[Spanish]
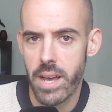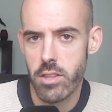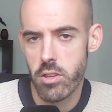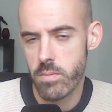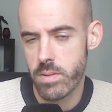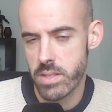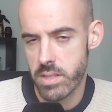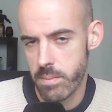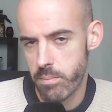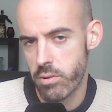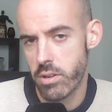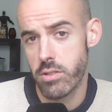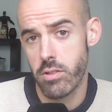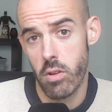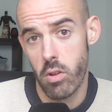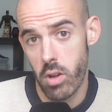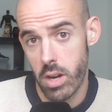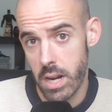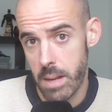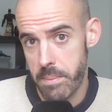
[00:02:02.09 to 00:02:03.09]
Jovis después de
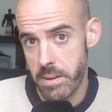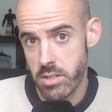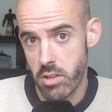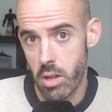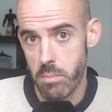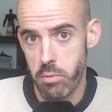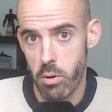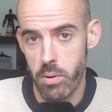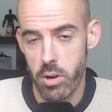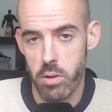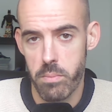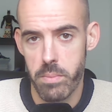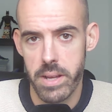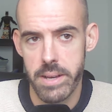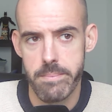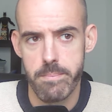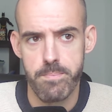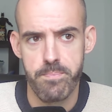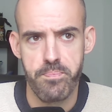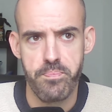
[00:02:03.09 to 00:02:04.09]
todo lo que le ha pasado al pobre
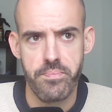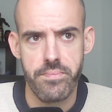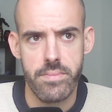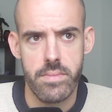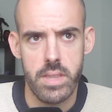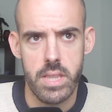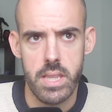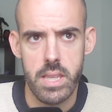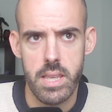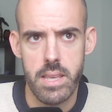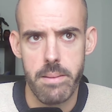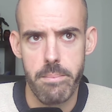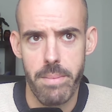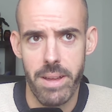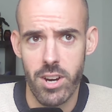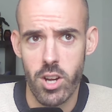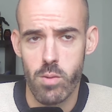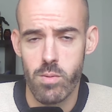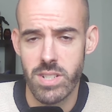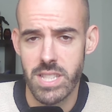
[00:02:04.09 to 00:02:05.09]
hombre.
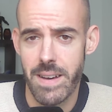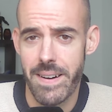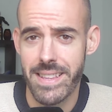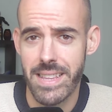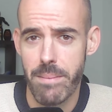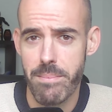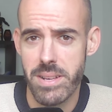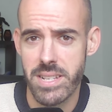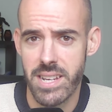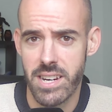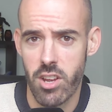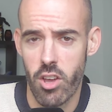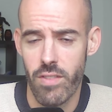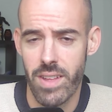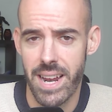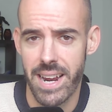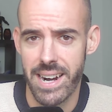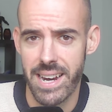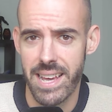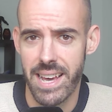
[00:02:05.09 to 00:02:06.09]
Ver cómo estaba también Sergio de
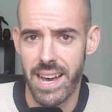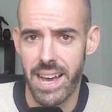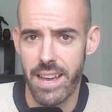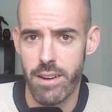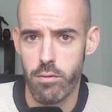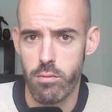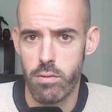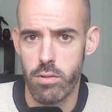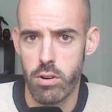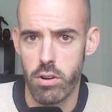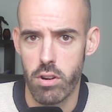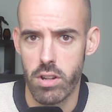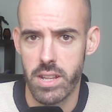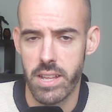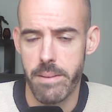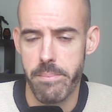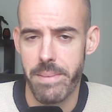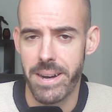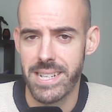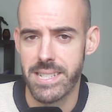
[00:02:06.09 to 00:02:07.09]
la Rea en un rol
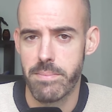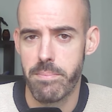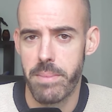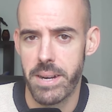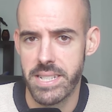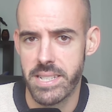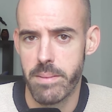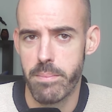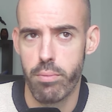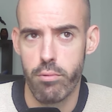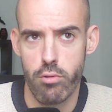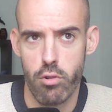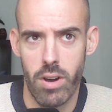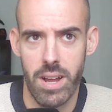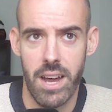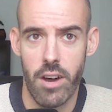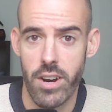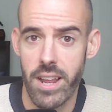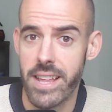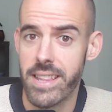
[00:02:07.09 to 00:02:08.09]
de más base puro a
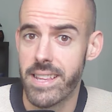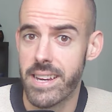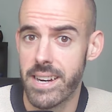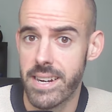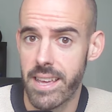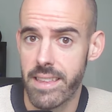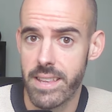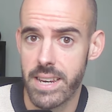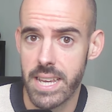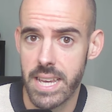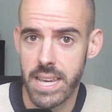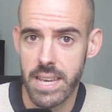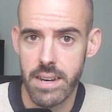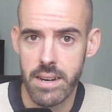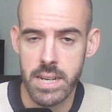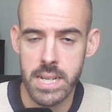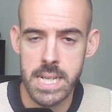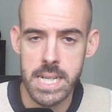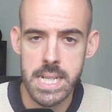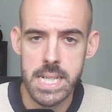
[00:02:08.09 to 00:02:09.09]
la hora de tener que
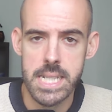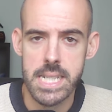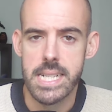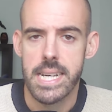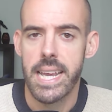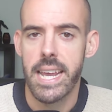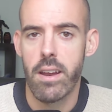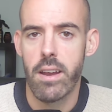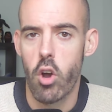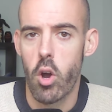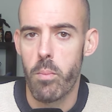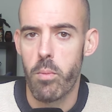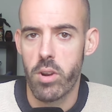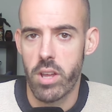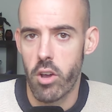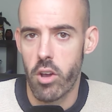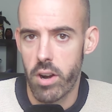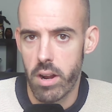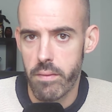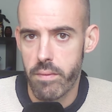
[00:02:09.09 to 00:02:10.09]
dirigir. Y luego
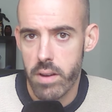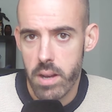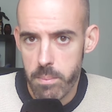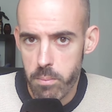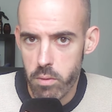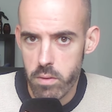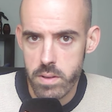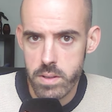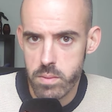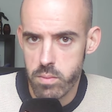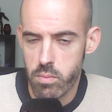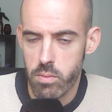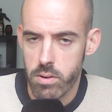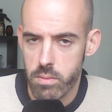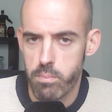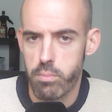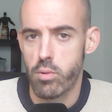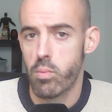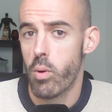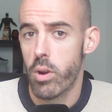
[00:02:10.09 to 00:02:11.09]
porque Goran Filipovic,
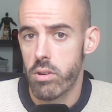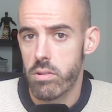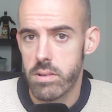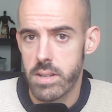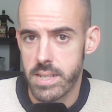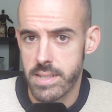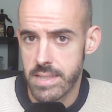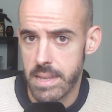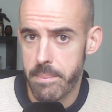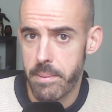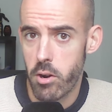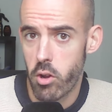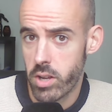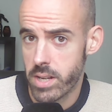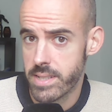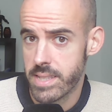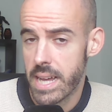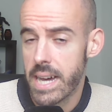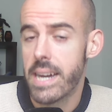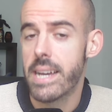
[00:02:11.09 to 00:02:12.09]
pues bueno, pues está para lo
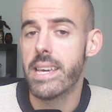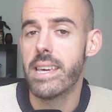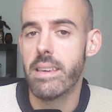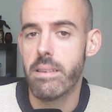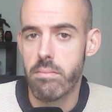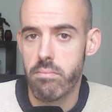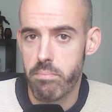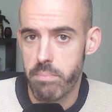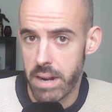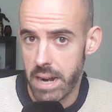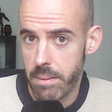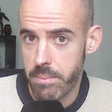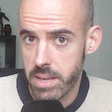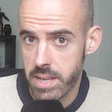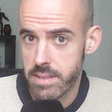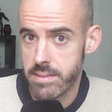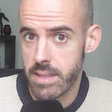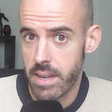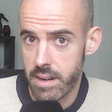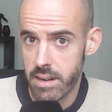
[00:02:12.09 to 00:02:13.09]
que está y para mí
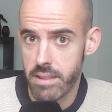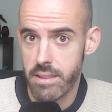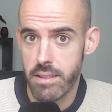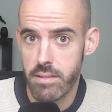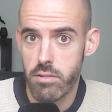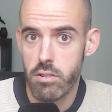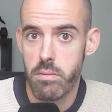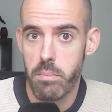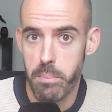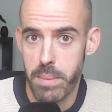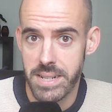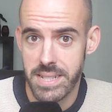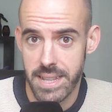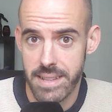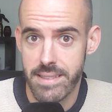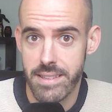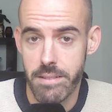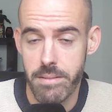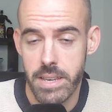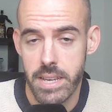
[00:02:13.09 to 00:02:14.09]
está rindiendo
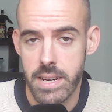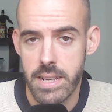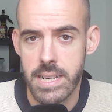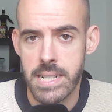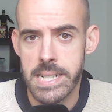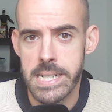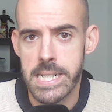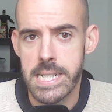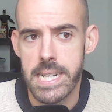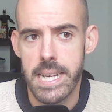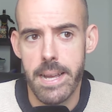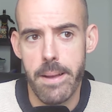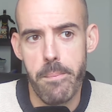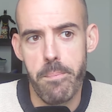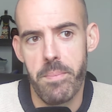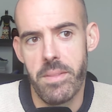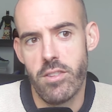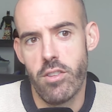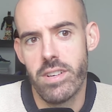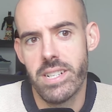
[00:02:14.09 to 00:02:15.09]
bastante bien. ¿eh?
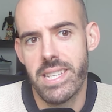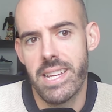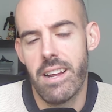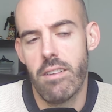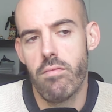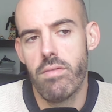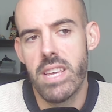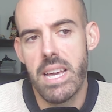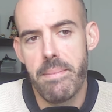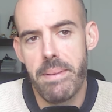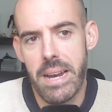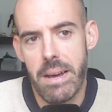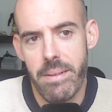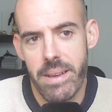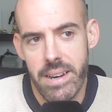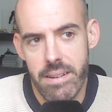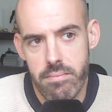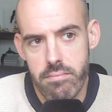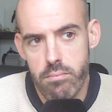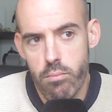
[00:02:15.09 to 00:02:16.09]
Eh, entonces era un día para
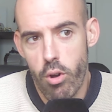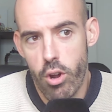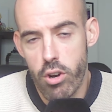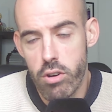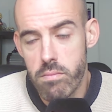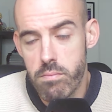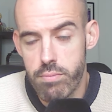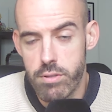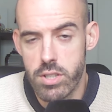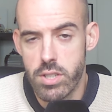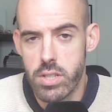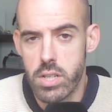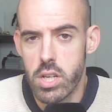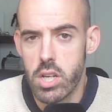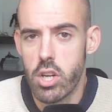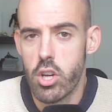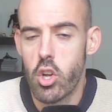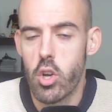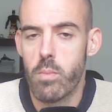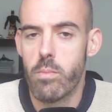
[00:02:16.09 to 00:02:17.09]
ver, bueno, pues
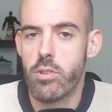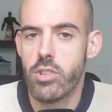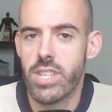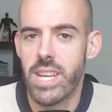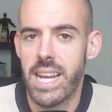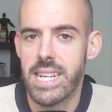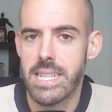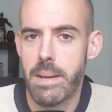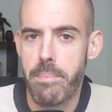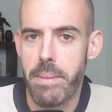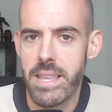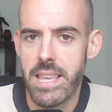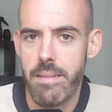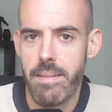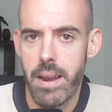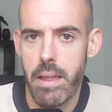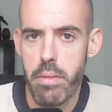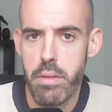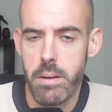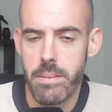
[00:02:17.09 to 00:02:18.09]
cómo se las apaña
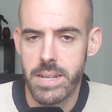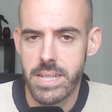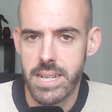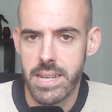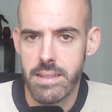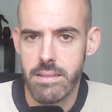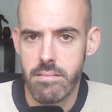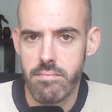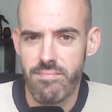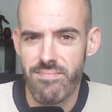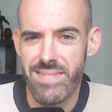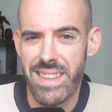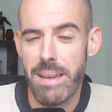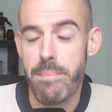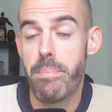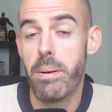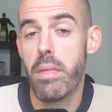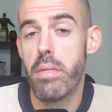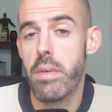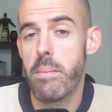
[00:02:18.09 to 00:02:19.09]
Valencia Basket,
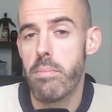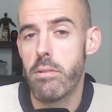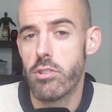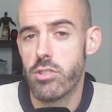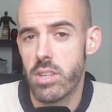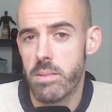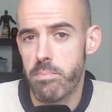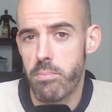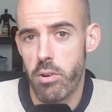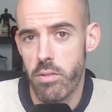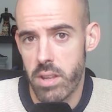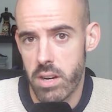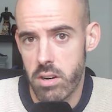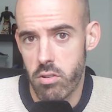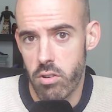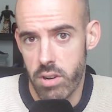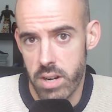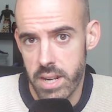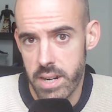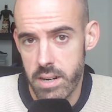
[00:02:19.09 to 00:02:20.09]
en principio sin poder
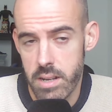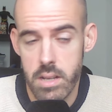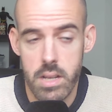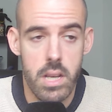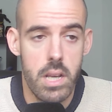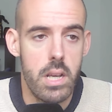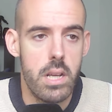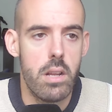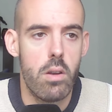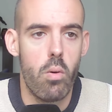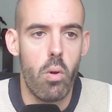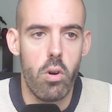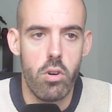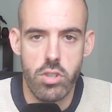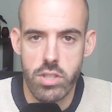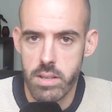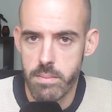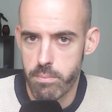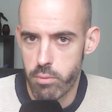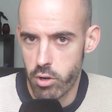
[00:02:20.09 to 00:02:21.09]
correr. Luego
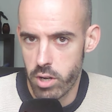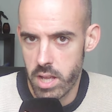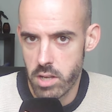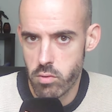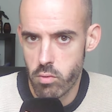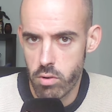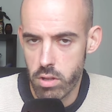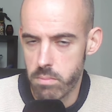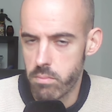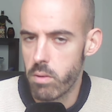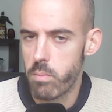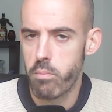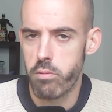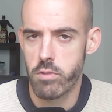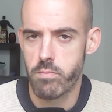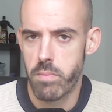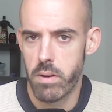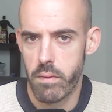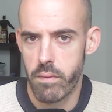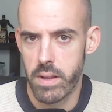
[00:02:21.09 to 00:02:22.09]
si imponía su ritmo, pues
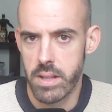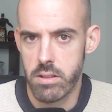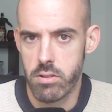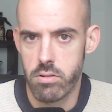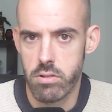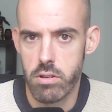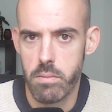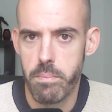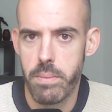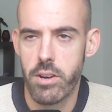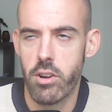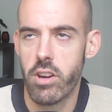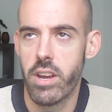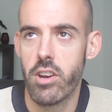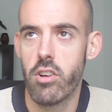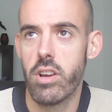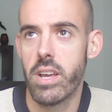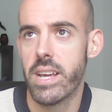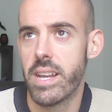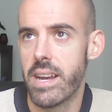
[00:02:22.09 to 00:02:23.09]
perfecto, ¿no? Pero
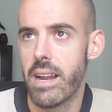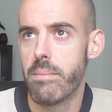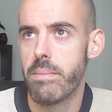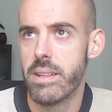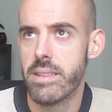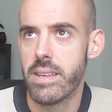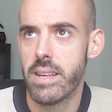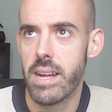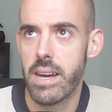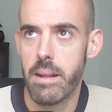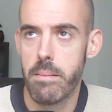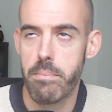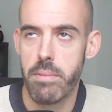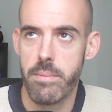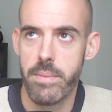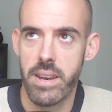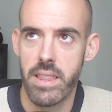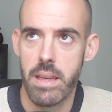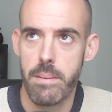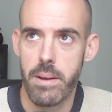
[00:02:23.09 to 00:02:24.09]
creo que realmente era el
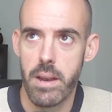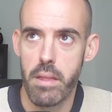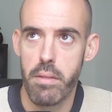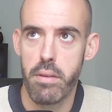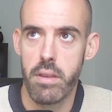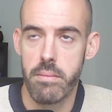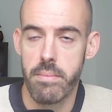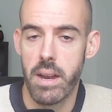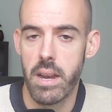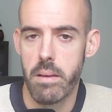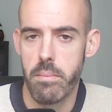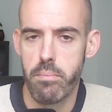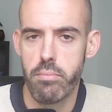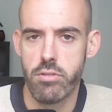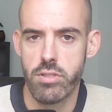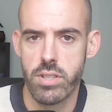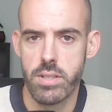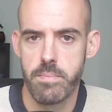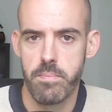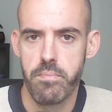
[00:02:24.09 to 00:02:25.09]
primer día para decir, vale,
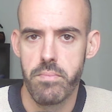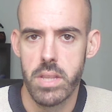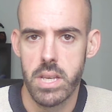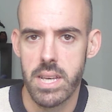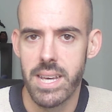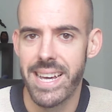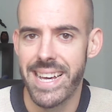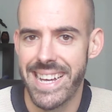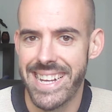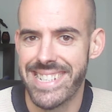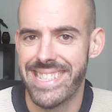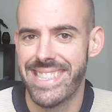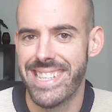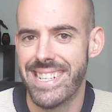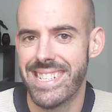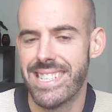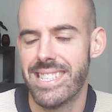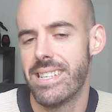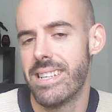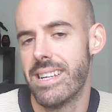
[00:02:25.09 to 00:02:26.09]
pues esta
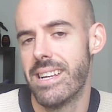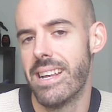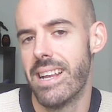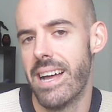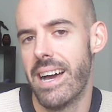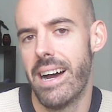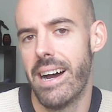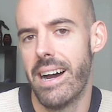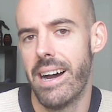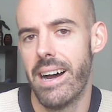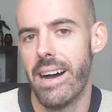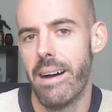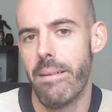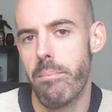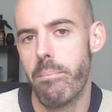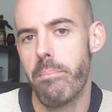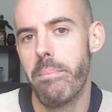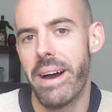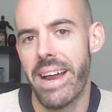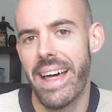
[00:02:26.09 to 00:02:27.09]
es la
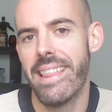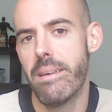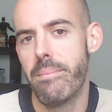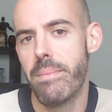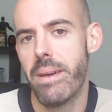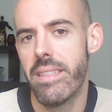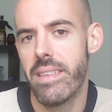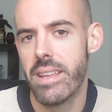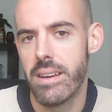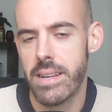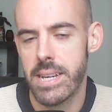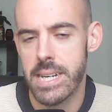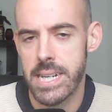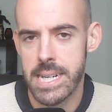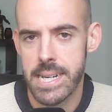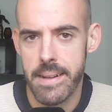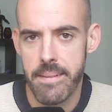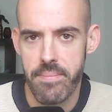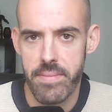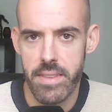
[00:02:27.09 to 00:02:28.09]
bala de medir
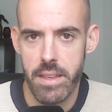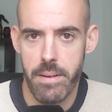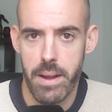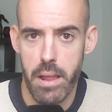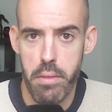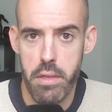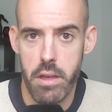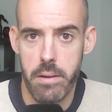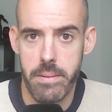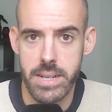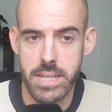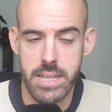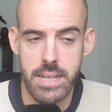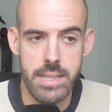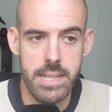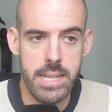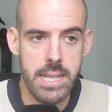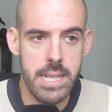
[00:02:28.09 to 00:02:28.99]
de Valencia Basket.